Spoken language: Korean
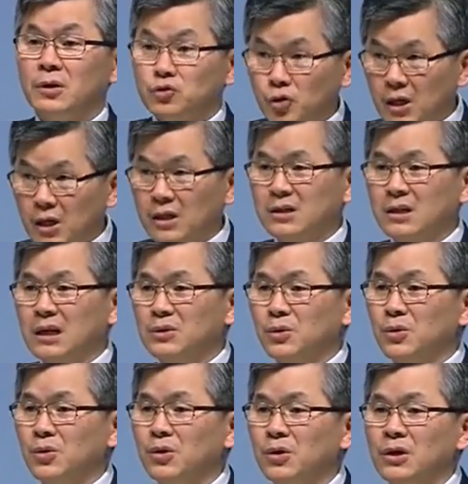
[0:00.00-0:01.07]

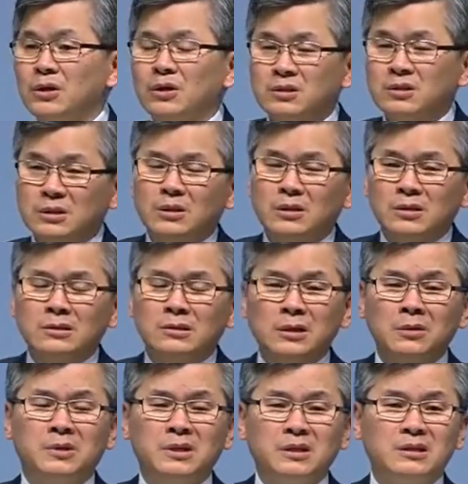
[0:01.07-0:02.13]
최근에도 어떤
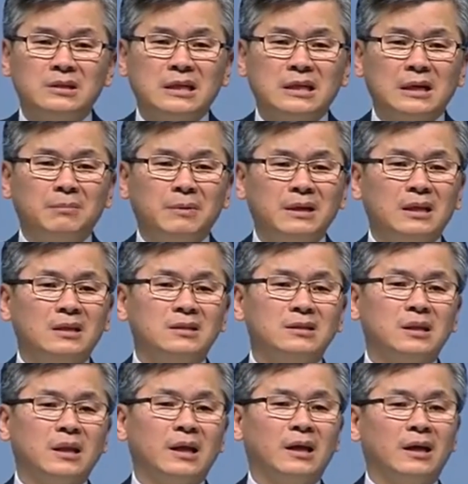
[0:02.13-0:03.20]
젊은이를 제가
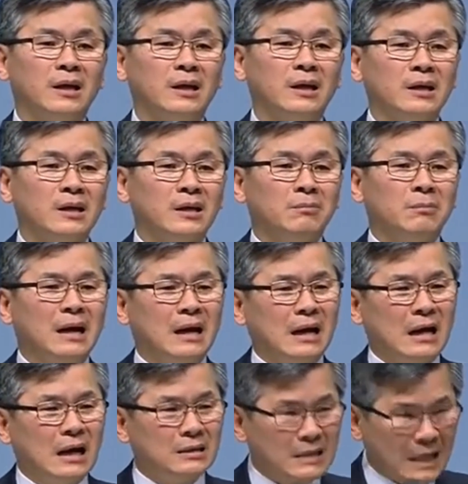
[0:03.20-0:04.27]
만났는데
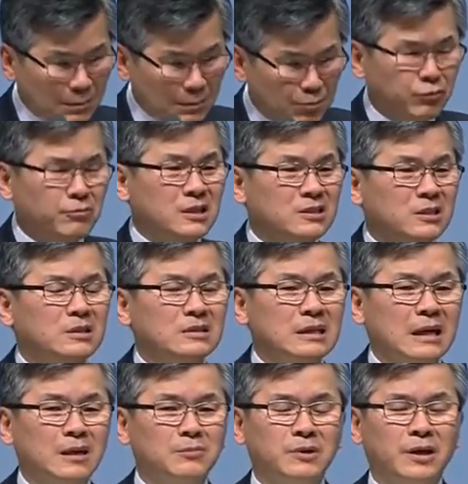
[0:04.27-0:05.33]
많은 아픔이 있었던
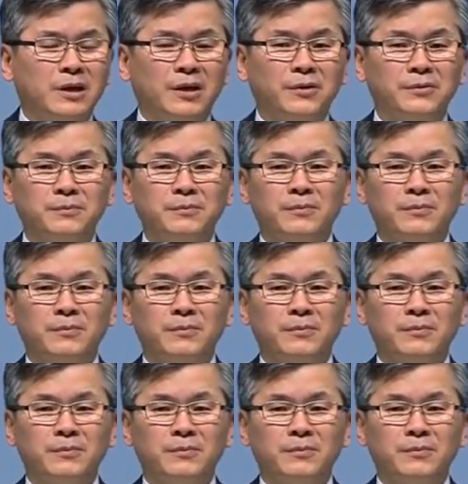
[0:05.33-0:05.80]
사람이에요.